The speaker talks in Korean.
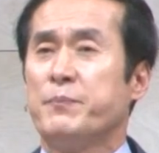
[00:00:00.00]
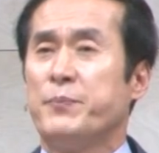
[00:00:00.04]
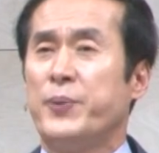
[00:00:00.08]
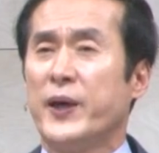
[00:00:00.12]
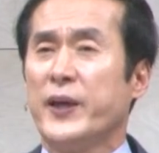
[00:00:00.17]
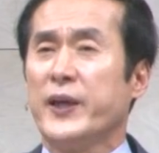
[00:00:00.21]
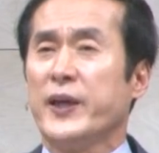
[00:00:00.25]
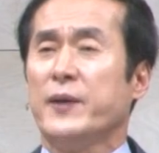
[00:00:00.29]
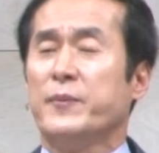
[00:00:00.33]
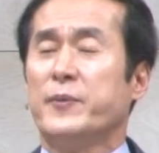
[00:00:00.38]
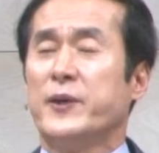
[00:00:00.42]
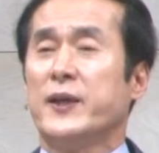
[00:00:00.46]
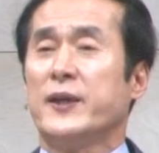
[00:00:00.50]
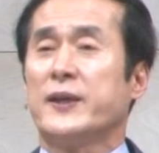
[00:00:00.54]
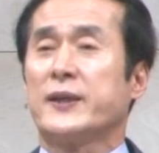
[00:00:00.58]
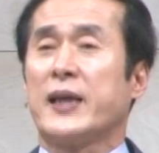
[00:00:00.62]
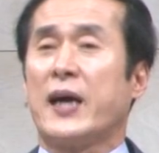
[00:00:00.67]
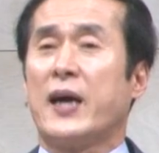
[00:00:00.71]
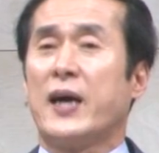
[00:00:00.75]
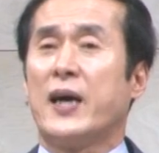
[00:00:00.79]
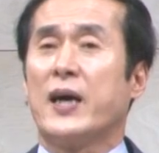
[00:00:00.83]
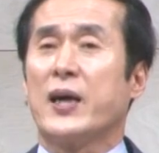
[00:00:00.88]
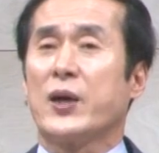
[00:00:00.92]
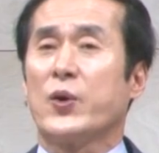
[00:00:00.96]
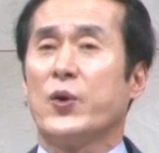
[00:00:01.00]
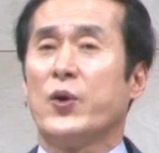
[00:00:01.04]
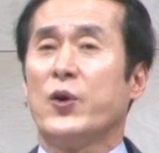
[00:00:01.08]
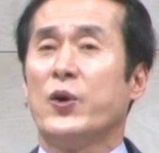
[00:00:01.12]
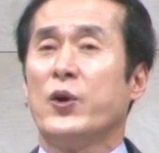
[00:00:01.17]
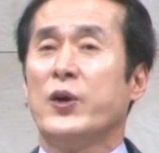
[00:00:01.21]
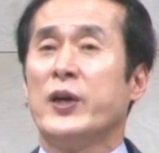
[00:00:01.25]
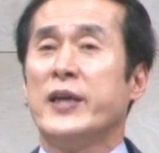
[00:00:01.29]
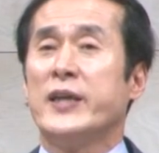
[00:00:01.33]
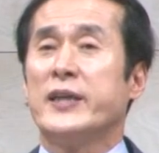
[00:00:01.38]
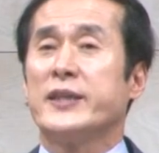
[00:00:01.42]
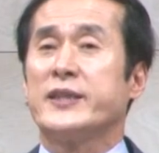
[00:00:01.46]
버림을
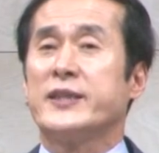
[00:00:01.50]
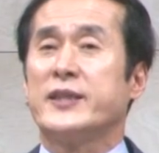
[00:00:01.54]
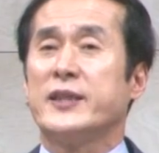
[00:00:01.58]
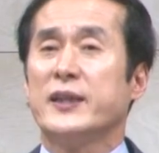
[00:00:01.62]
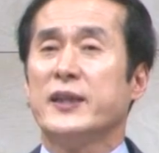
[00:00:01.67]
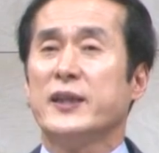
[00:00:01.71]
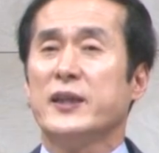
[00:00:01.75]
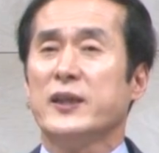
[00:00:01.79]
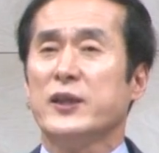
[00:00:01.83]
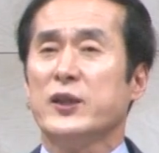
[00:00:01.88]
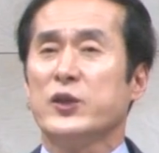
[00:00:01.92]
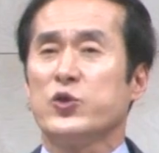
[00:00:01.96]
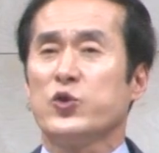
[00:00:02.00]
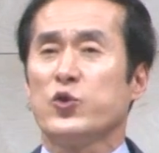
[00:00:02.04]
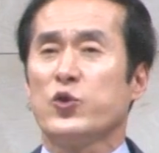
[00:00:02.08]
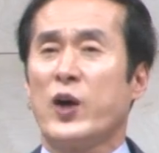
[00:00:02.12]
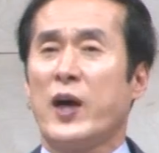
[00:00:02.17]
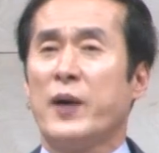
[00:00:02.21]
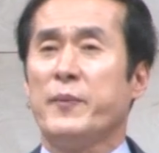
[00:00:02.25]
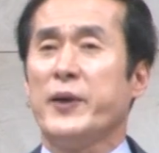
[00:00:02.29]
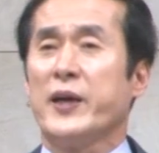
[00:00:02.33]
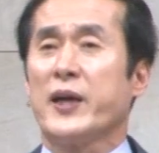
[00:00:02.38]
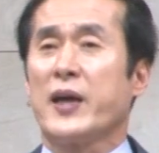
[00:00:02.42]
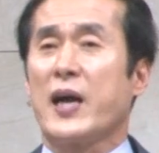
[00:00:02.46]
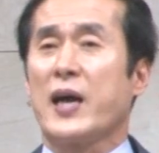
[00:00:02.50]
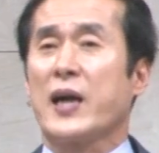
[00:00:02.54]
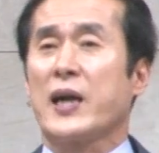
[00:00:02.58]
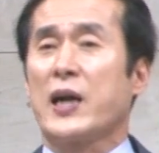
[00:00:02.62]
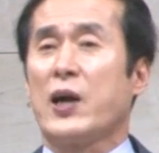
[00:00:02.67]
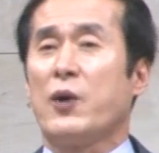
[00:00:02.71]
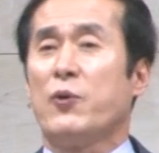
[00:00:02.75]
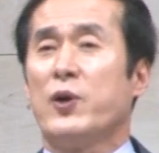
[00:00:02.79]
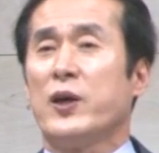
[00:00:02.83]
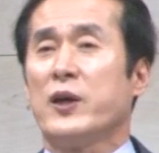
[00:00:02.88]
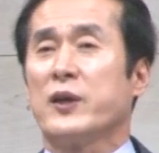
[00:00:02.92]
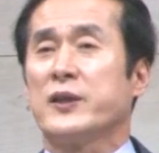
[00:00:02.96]
당하고 저주함에
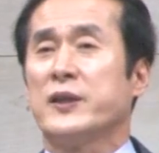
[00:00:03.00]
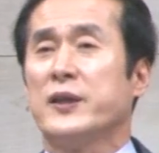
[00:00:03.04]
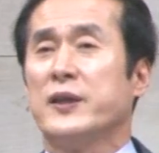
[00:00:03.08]
가까워